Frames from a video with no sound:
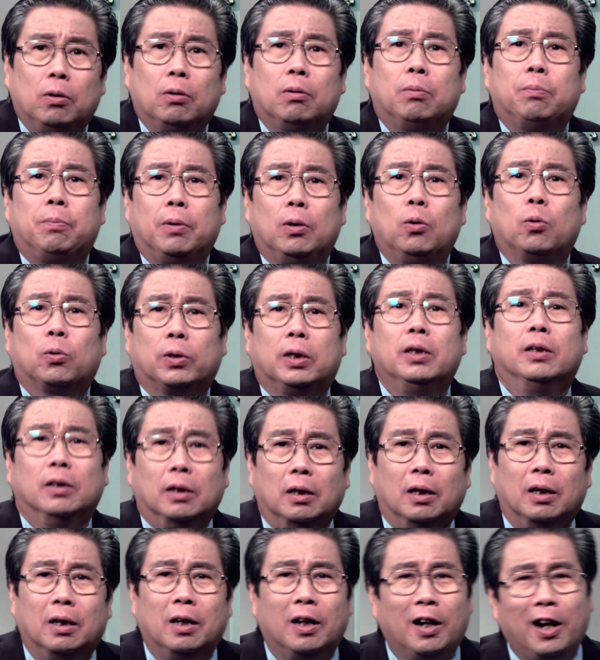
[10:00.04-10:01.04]
ไปลุกที่อื่น
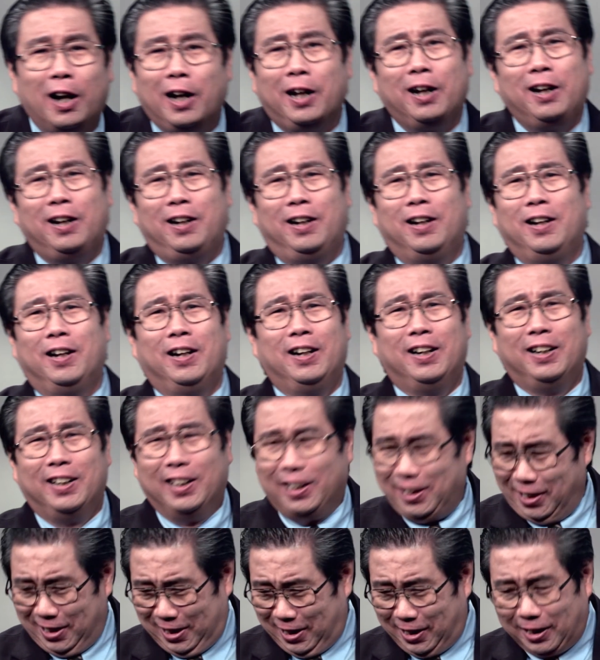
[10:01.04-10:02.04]

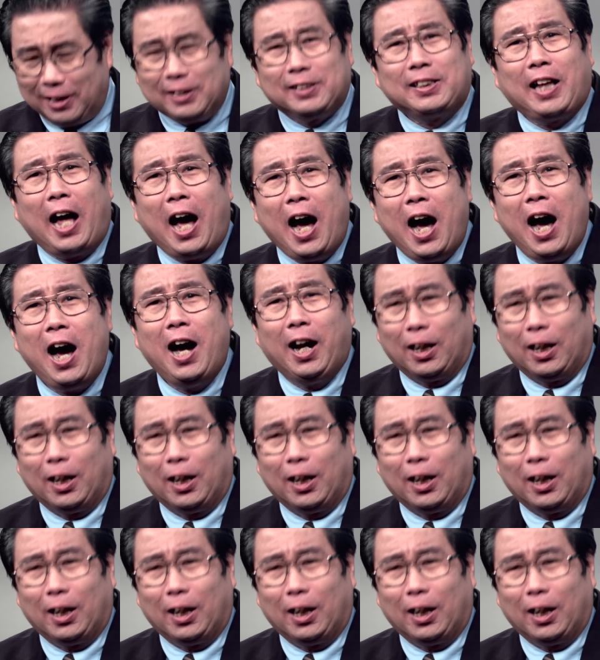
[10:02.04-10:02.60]
ถ้า